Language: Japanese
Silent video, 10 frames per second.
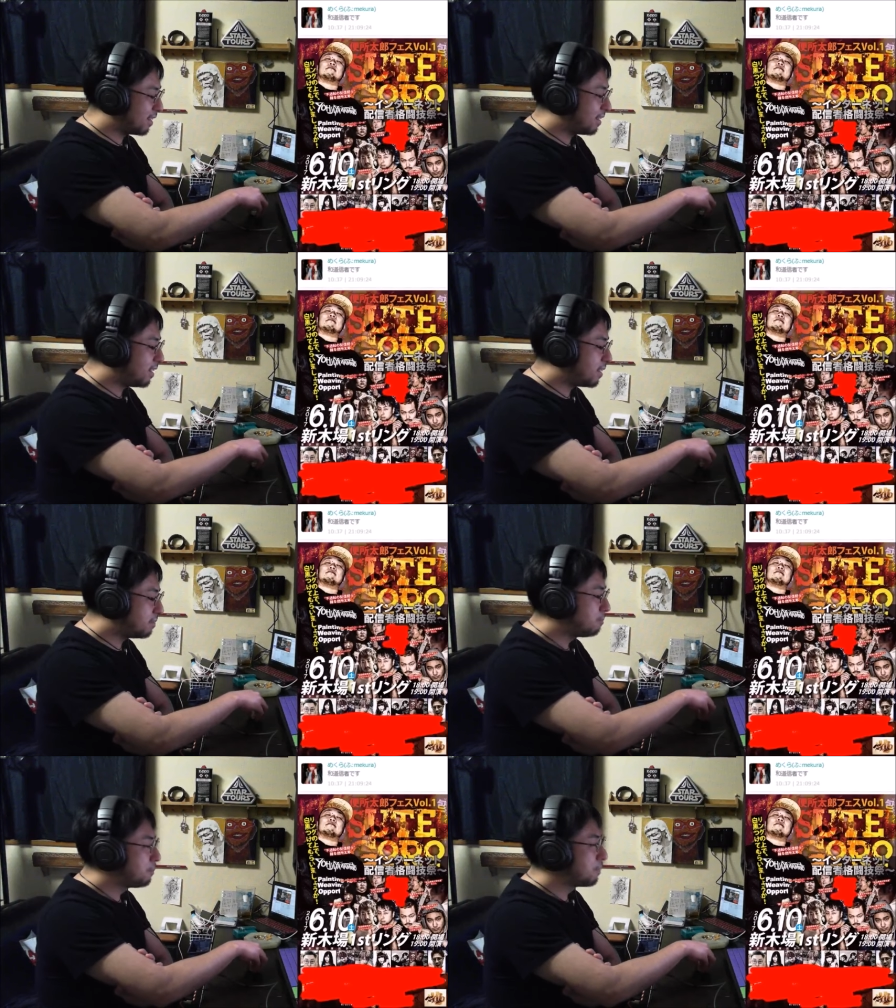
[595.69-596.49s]
なんか
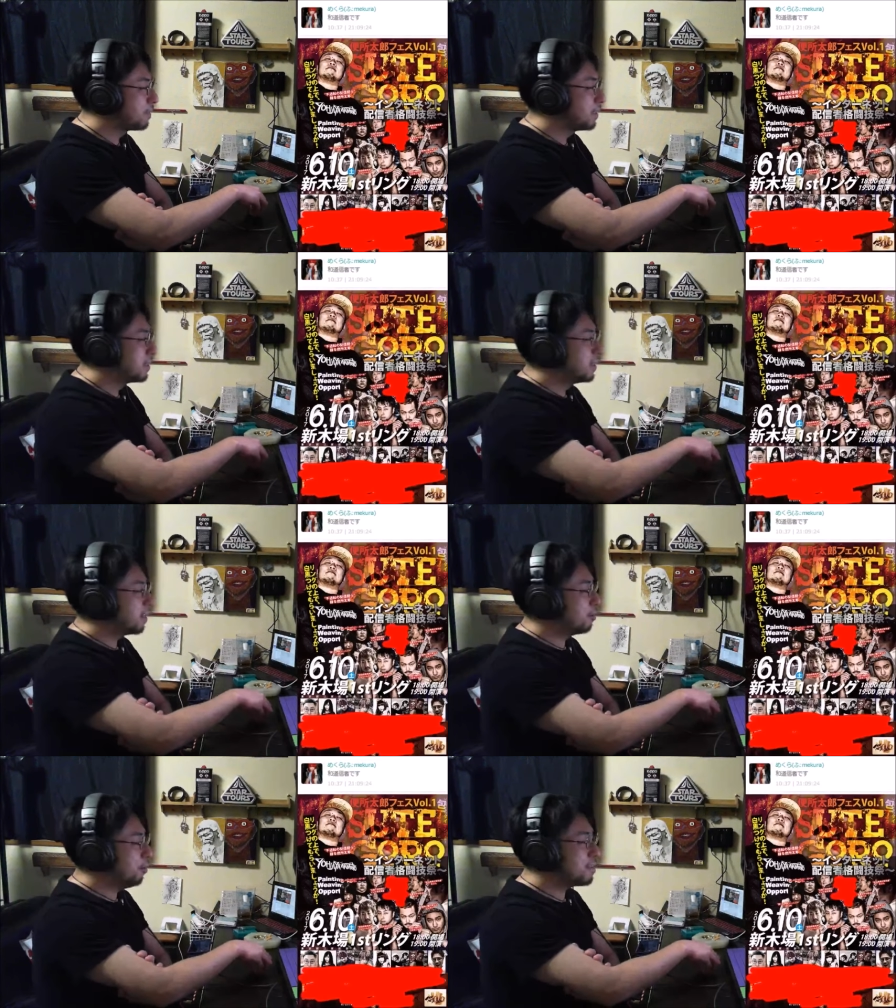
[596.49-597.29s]
ドレさんが負けたら
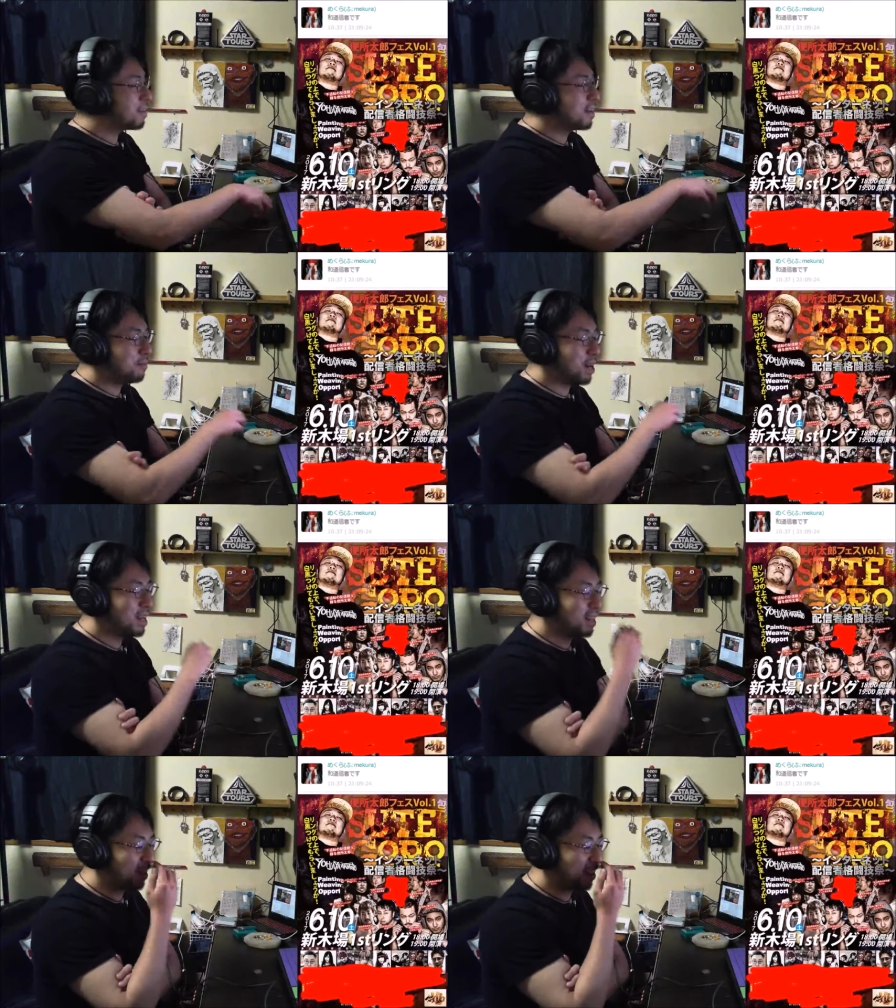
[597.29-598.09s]
なんか試合
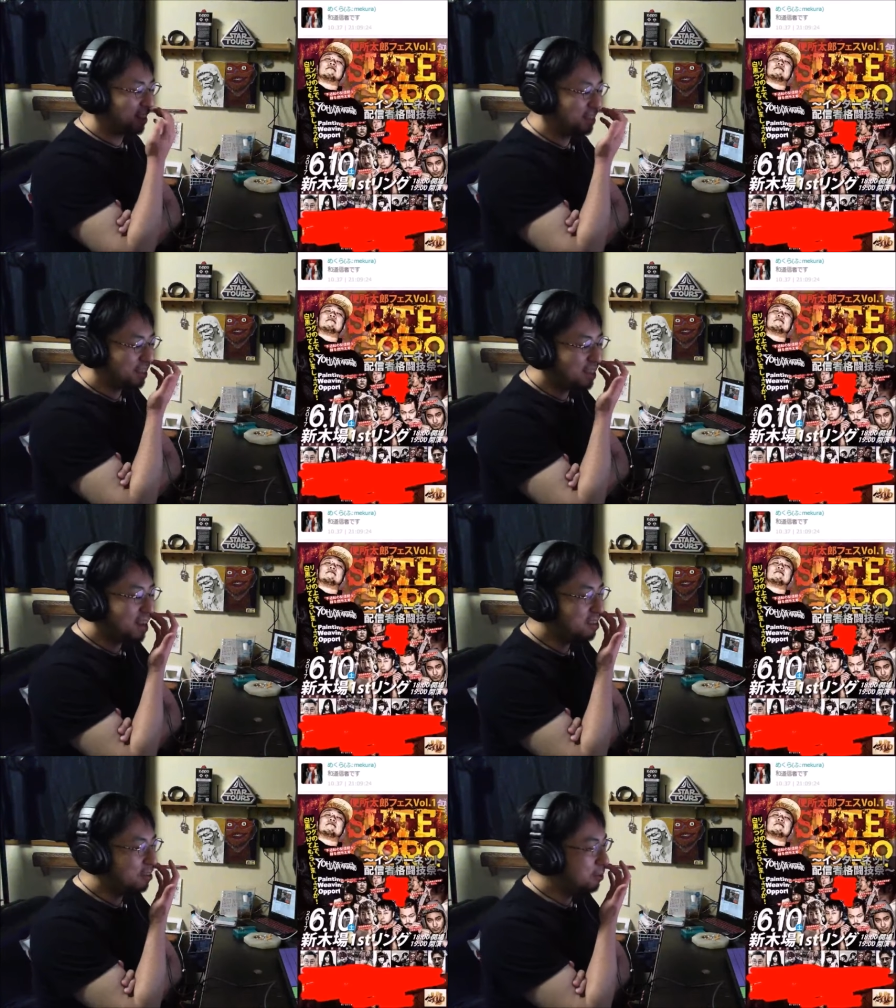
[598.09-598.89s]
ドキドキするよ
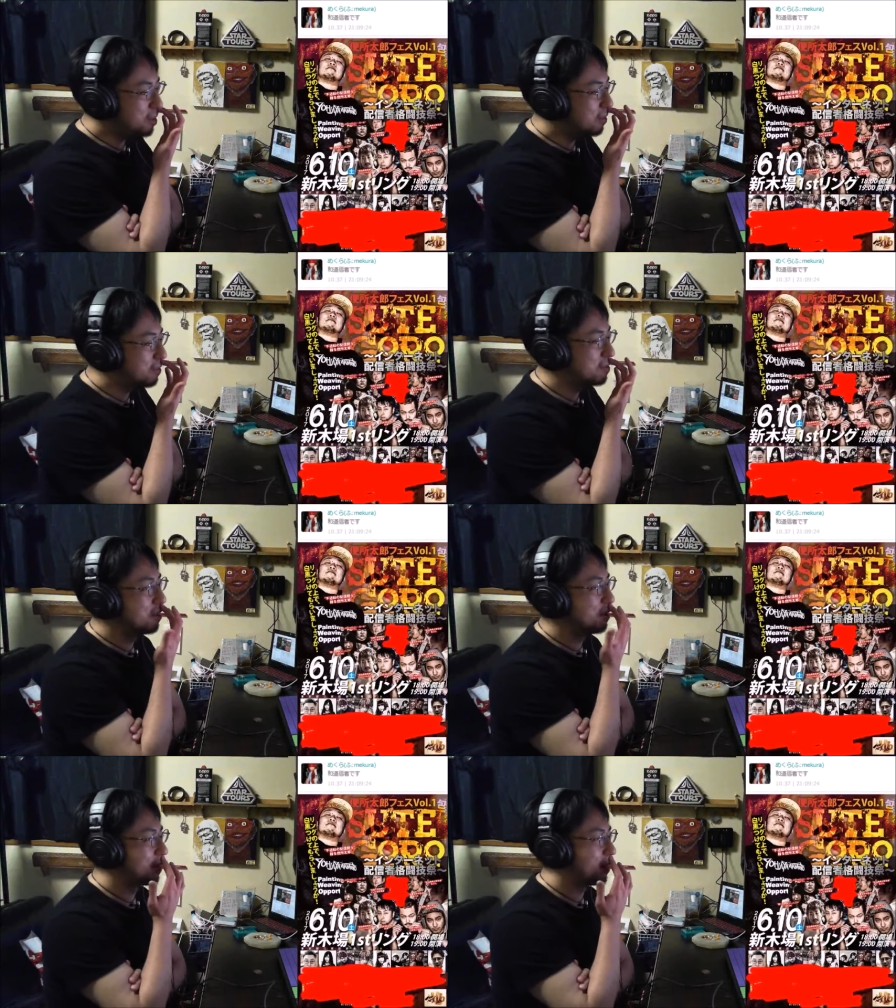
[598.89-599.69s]
ね。
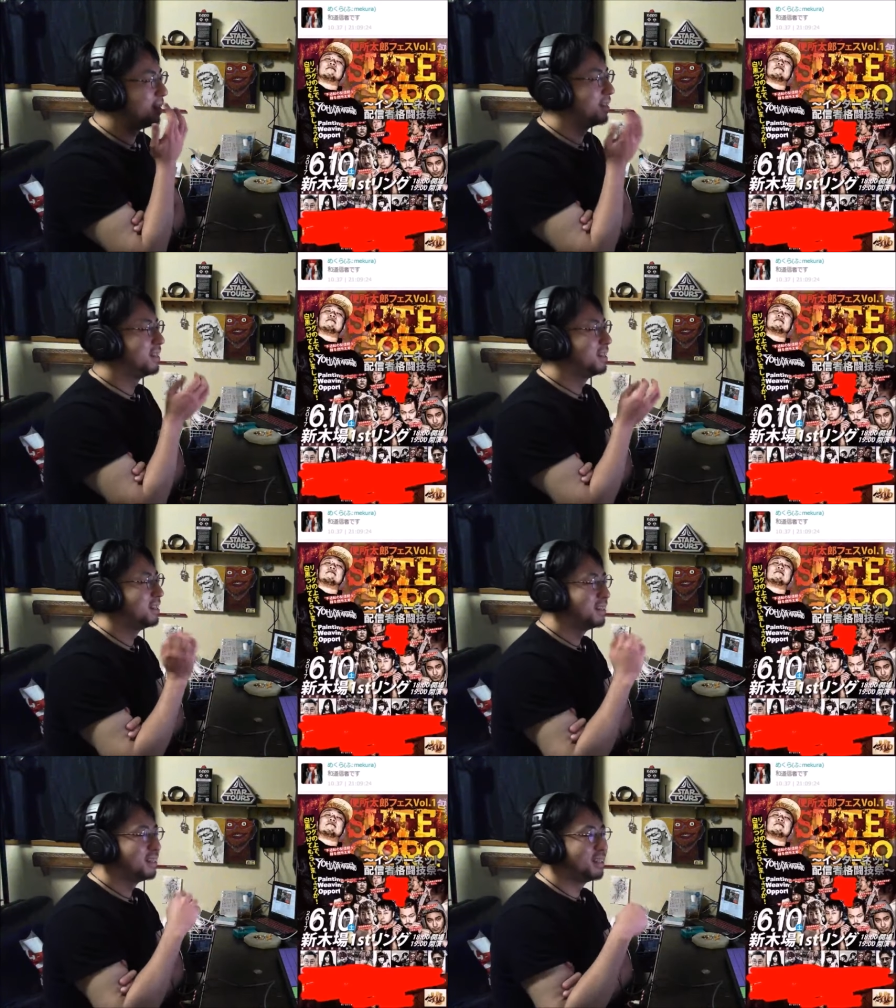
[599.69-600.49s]
う
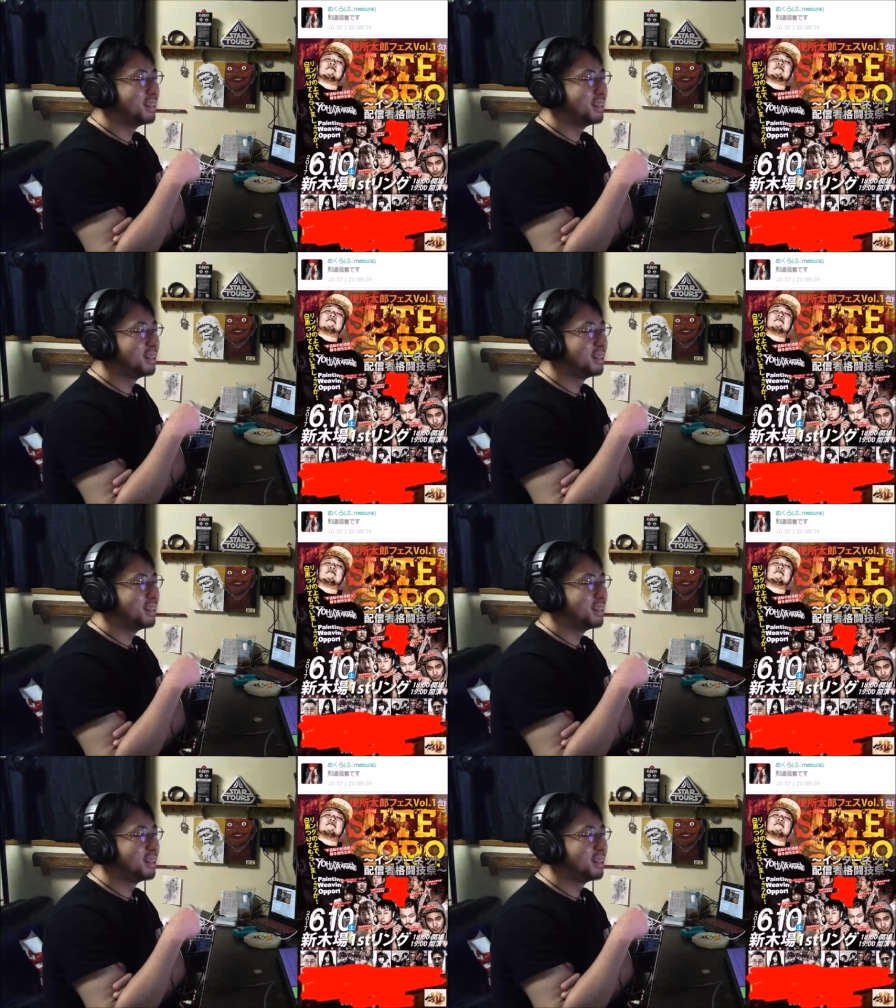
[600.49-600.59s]
ん。和